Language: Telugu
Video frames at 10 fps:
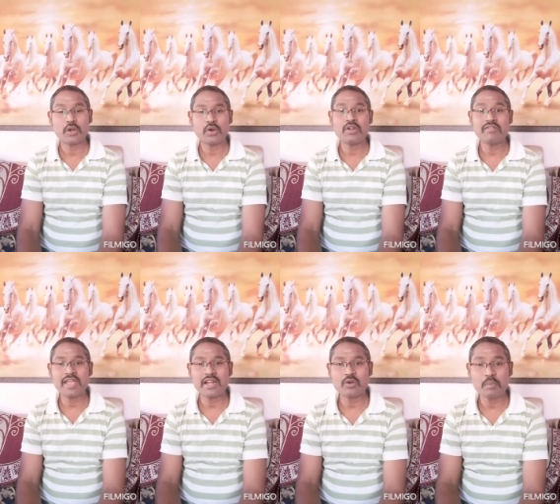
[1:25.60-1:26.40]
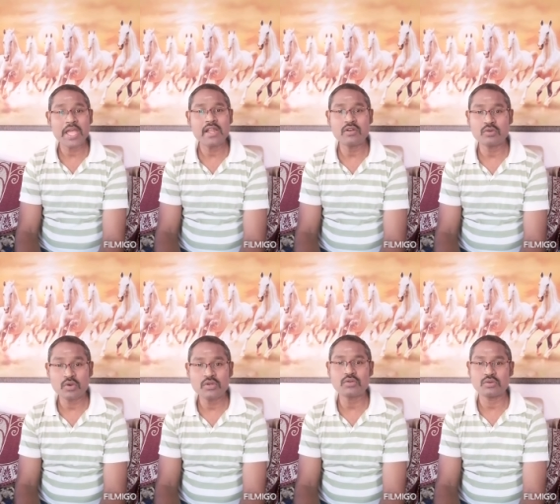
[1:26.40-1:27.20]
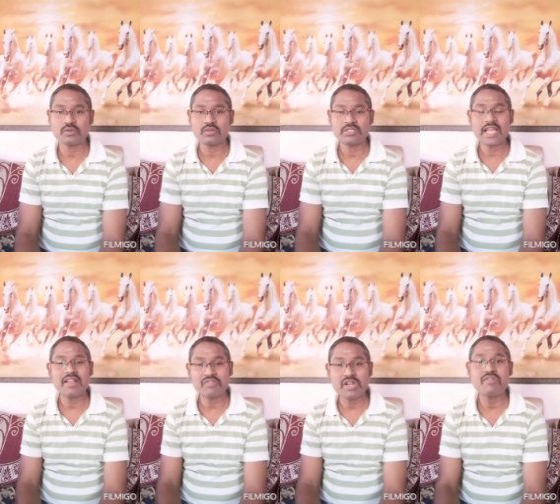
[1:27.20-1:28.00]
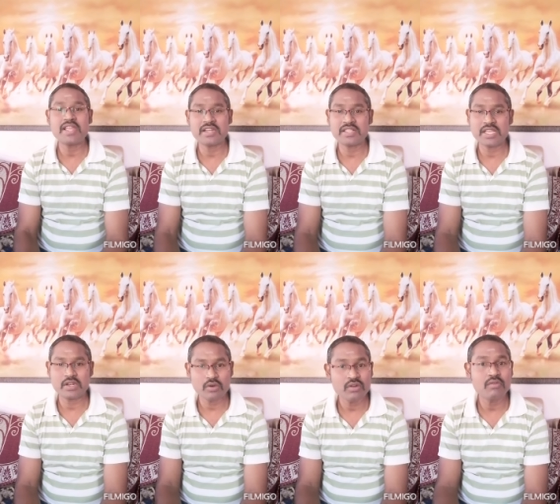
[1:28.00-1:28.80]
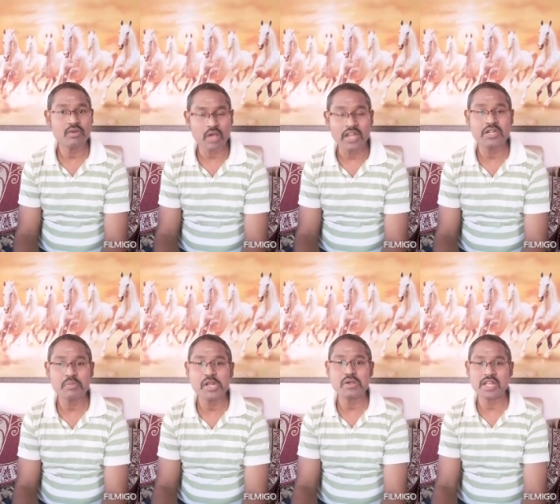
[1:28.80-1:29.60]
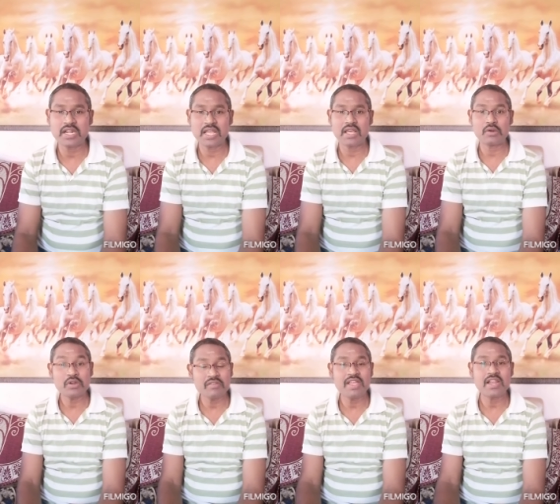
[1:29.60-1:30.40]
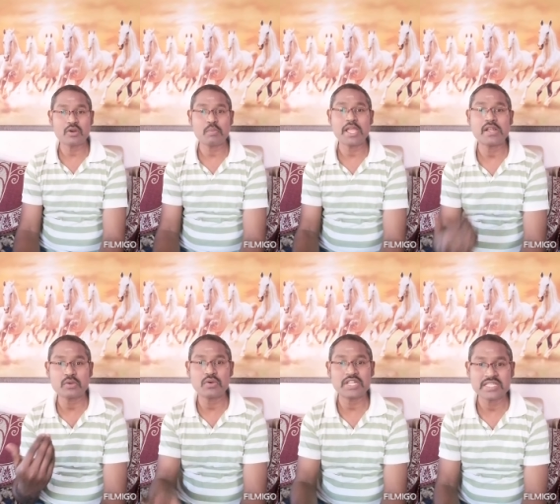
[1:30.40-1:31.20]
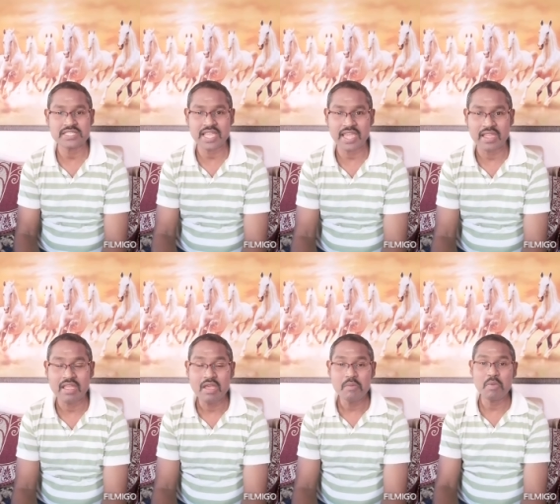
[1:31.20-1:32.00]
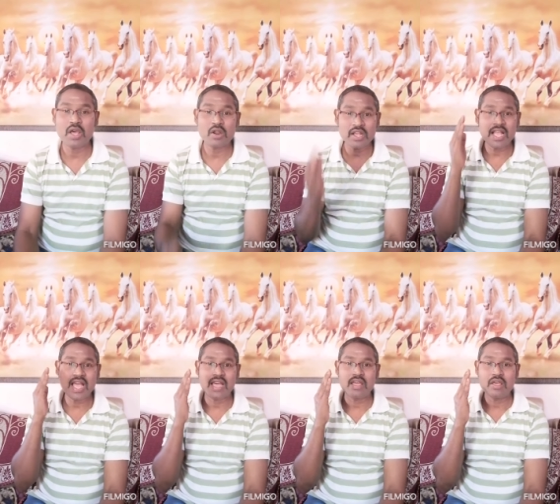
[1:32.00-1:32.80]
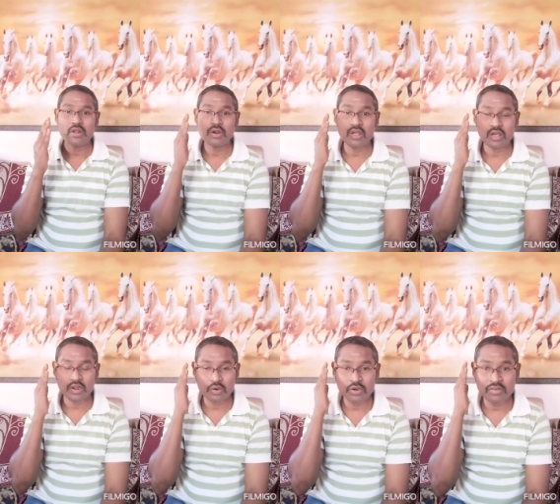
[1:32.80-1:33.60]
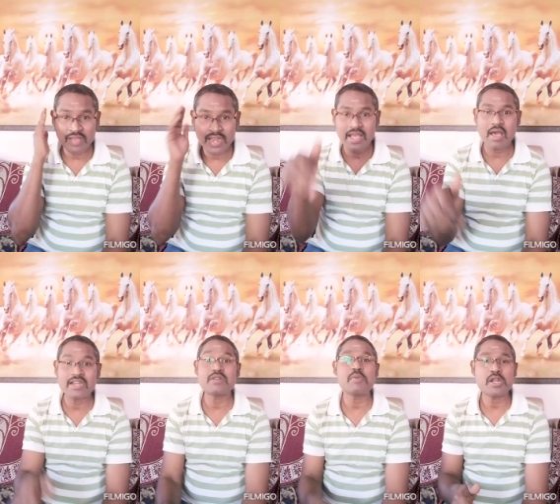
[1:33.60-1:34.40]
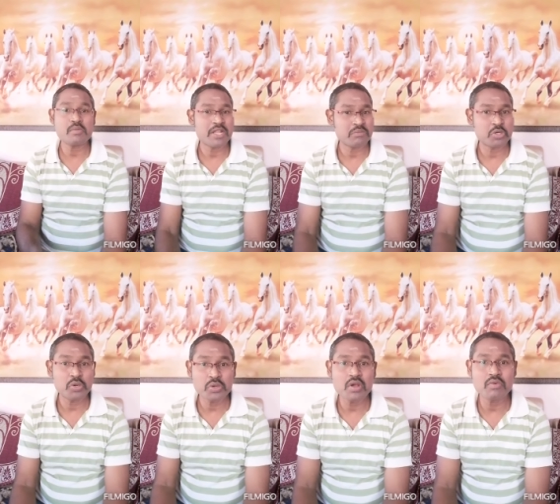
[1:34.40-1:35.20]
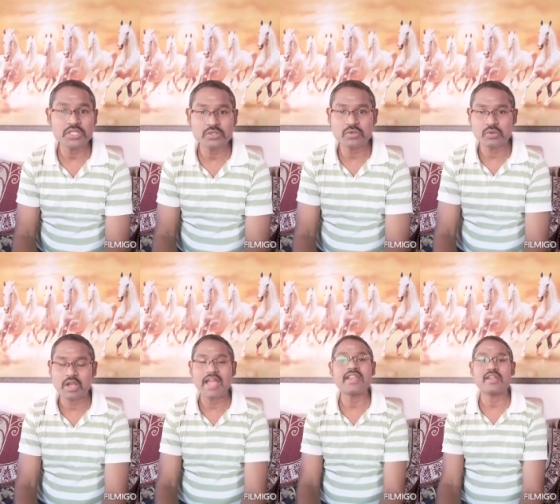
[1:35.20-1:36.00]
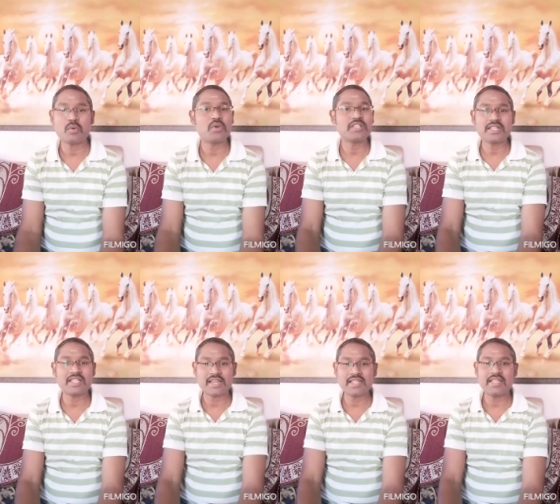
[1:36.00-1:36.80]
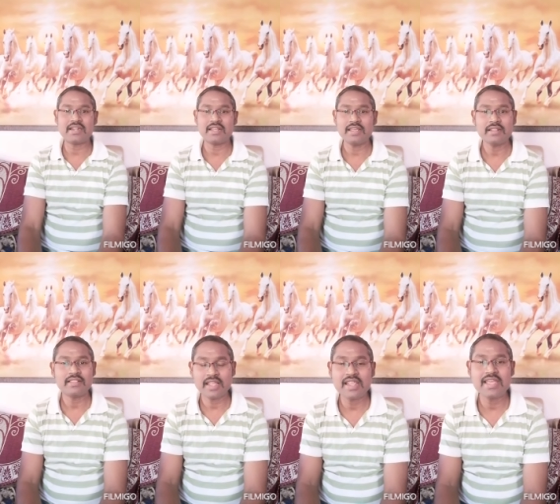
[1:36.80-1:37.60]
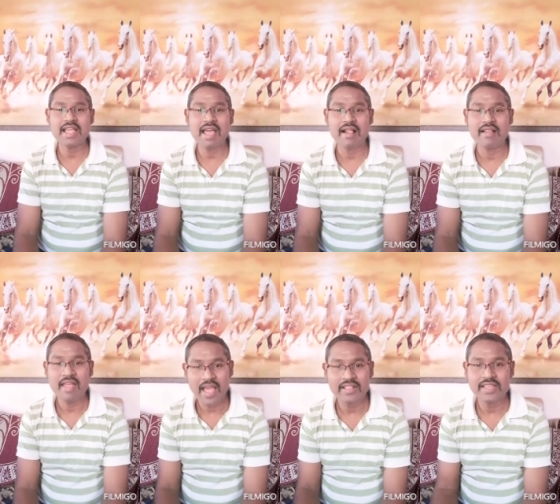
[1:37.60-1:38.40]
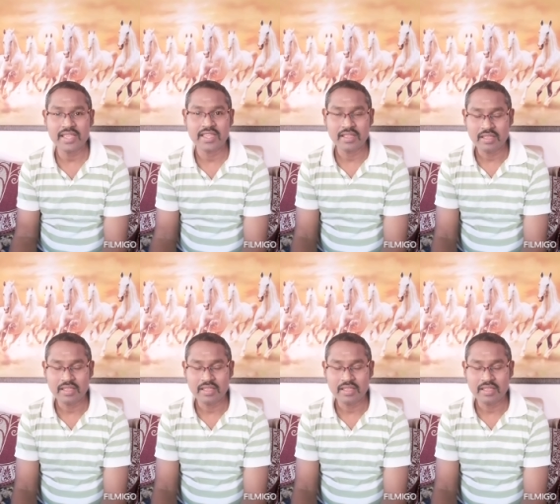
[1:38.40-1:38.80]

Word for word: రెండు వేల రూపాయల నోటు చాలా విలువైనది రెండు అరటిపళ్ళు కన్నా రెండు వేల రూపాయల నోటు ఇస్తే మరొక రెండు వేల అరటిపళ్ళు మనం కొనుక్కోవచ్చు అని కోతికి తెలియదండి తెలియక అది